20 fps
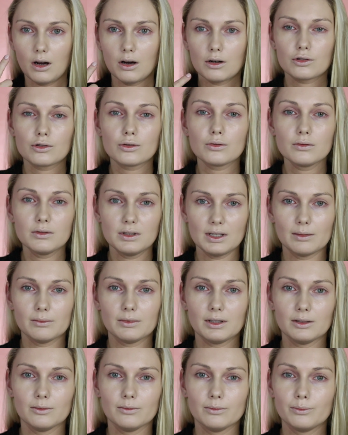
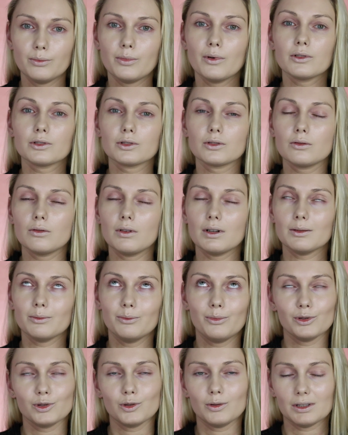orzucam ten podkład,
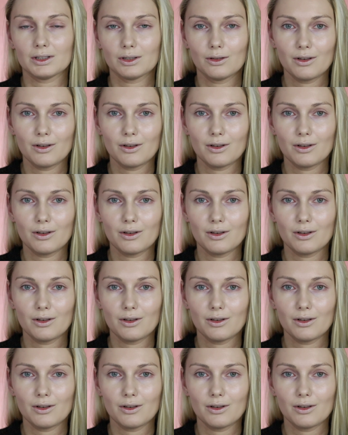podkład,